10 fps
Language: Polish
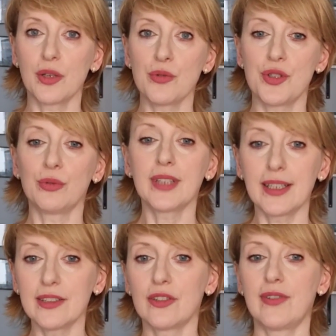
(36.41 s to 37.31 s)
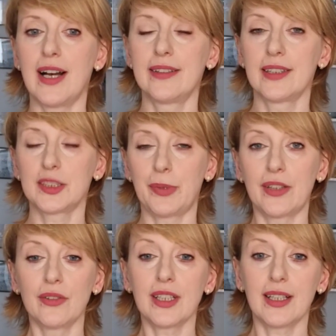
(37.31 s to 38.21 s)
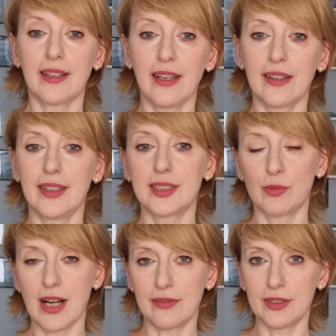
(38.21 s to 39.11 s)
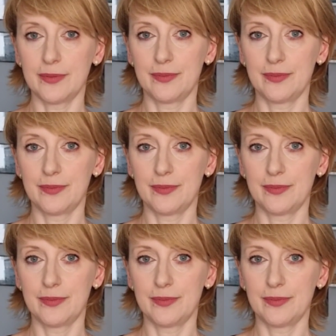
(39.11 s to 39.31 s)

ludzi utalentowanych, spragnionych kariery i sławy.